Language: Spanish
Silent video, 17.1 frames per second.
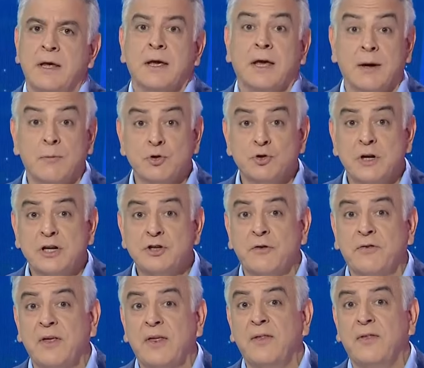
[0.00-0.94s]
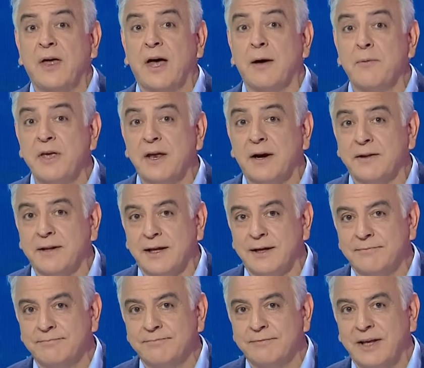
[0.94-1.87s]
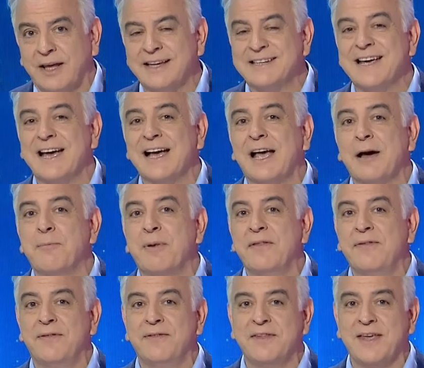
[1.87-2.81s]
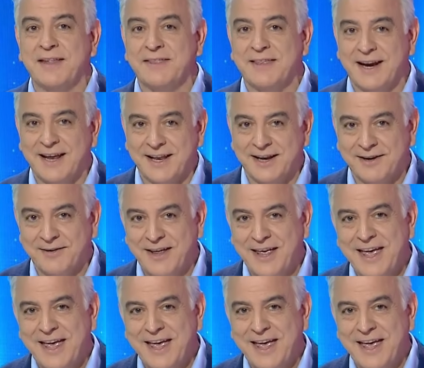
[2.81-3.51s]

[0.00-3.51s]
Queremos una sociedad abierta, que sea capaz de atraer.